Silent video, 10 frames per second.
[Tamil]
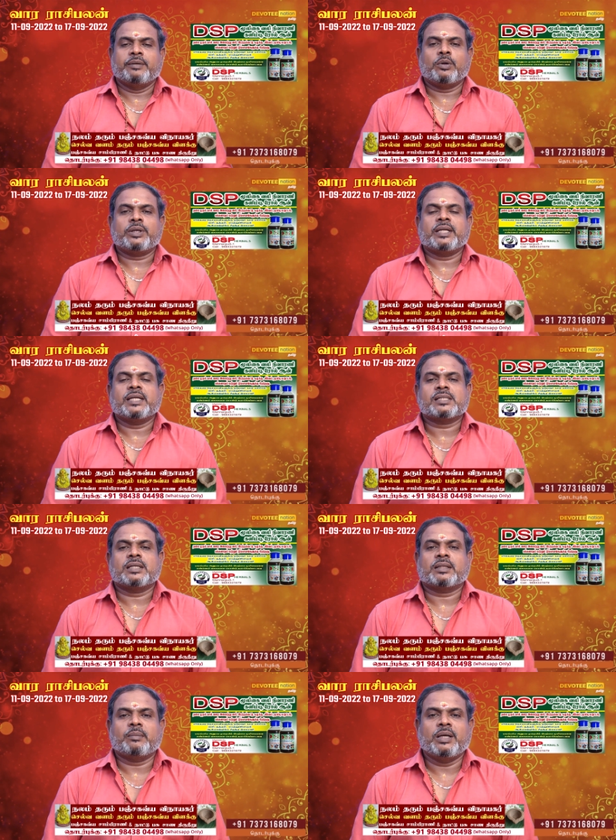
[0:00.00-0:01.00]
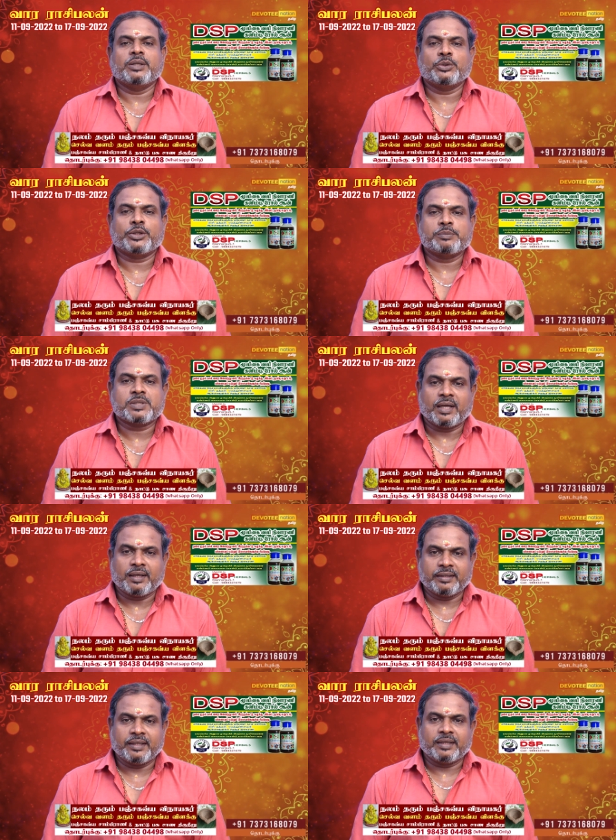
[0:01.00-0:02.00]
டிபோட்டி நேஷன் தமிழ் யூடியூப்
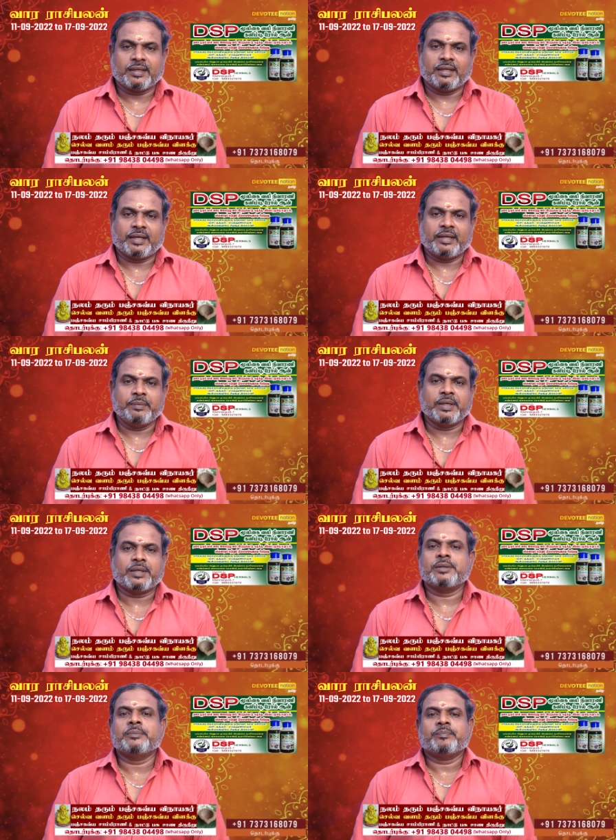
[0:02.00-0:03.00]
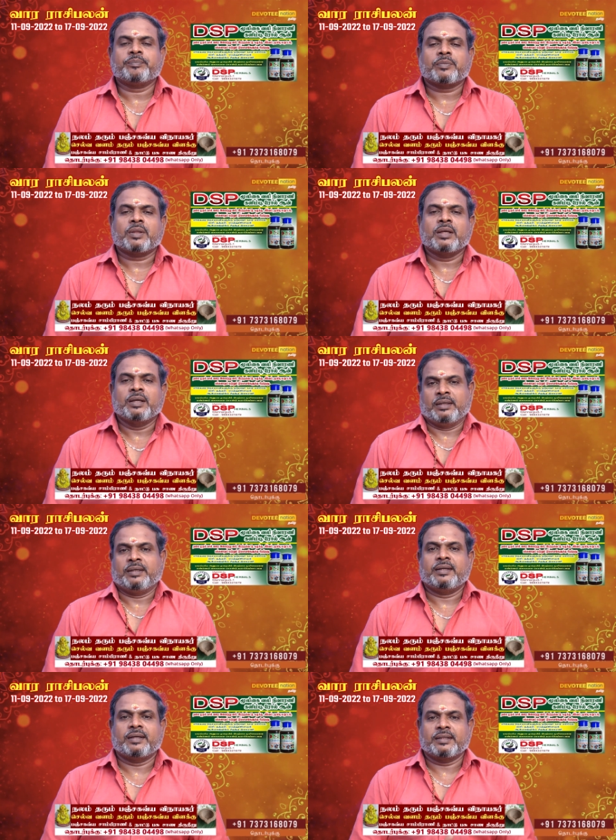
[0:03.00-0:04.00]
சேனல் நேயர்கள் அனைவருக்கும்
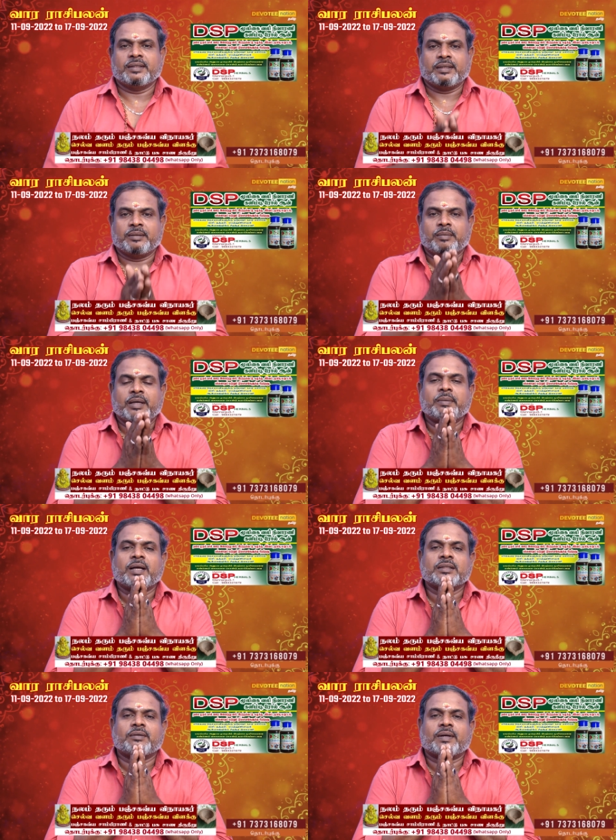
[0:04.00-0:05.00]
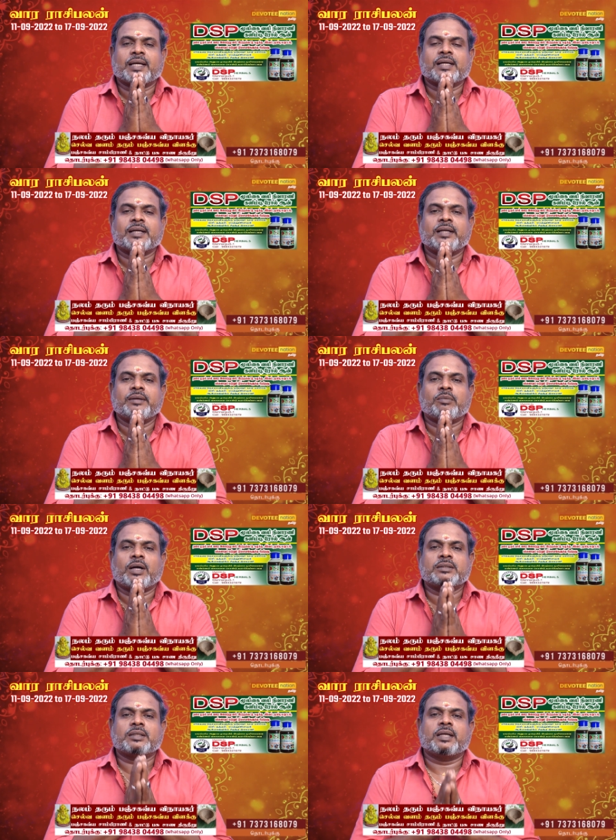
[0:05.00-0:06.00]
எனது மனமார்ந்த வணக்கங்களையும்
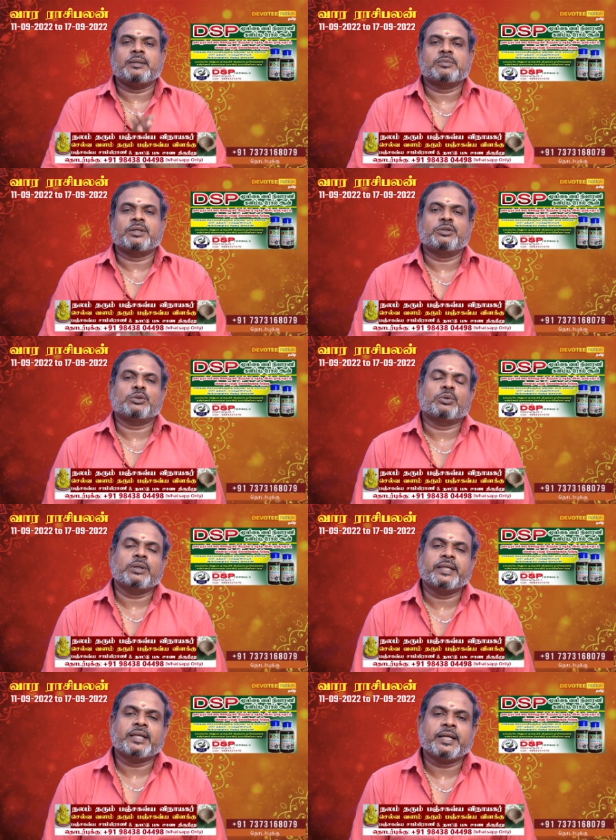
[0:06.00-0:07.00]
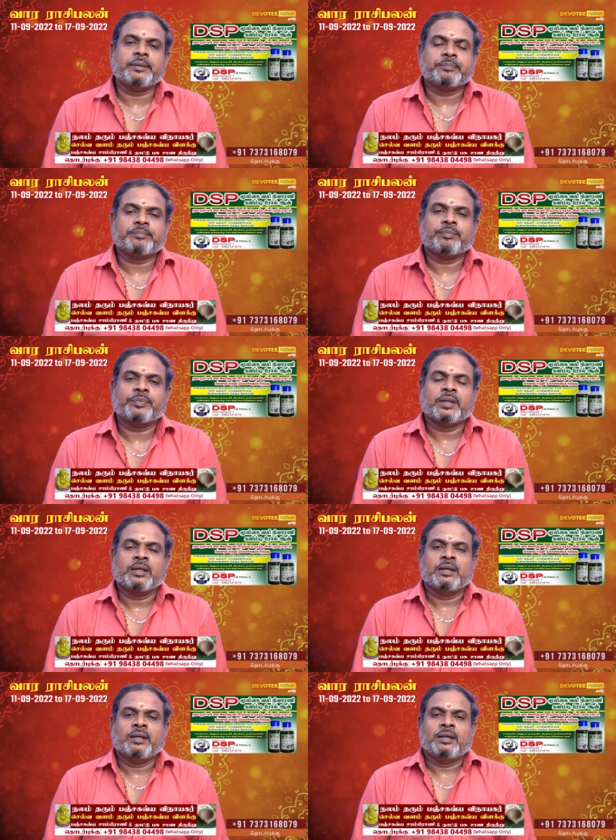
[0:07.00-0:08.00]
வாழ்த்துக்களையும் தெரிவித்துக் கொள்கின்றேன்
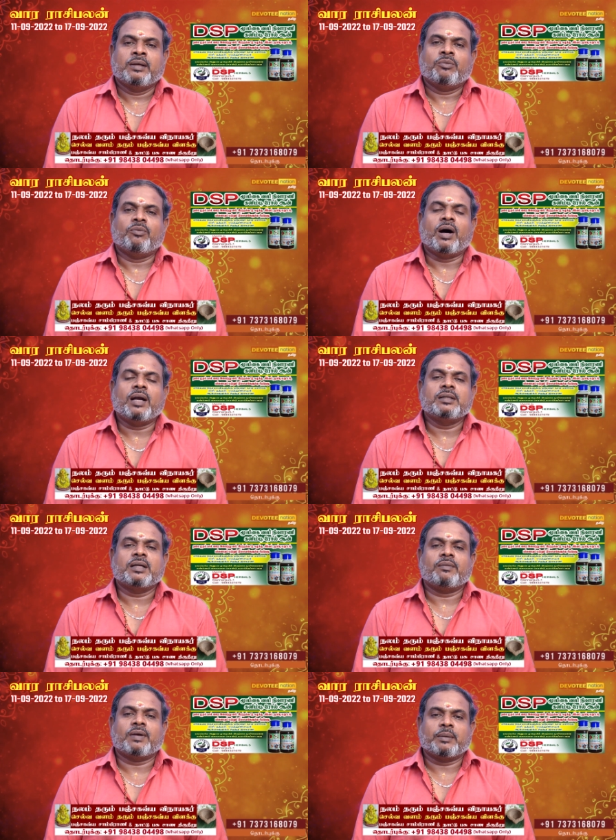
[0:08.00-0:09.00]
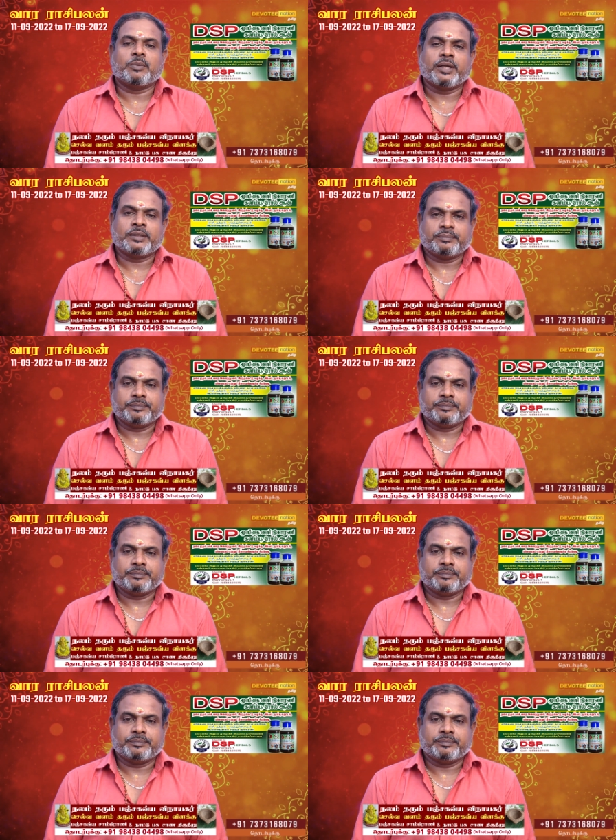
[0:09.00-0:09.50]
வாழ்க வளமுடன்